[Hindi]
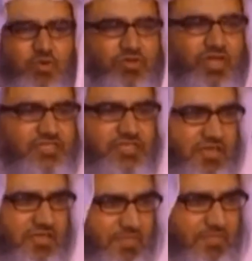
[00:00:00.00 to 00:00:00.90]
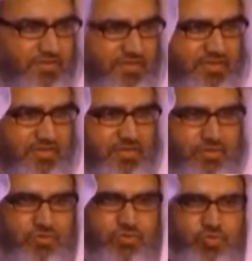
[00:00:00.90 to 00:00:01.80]
कुरान मजीद को
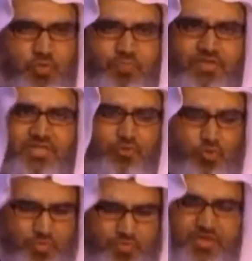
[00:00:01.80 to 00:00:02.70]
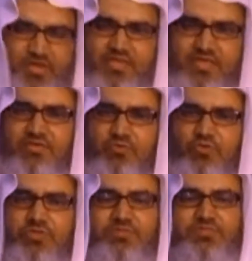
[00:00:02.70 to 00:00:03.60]
हमाम की कुर्सी के
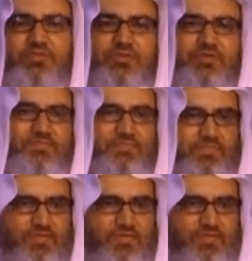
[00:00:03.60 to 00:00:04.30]
नीचे दफन करना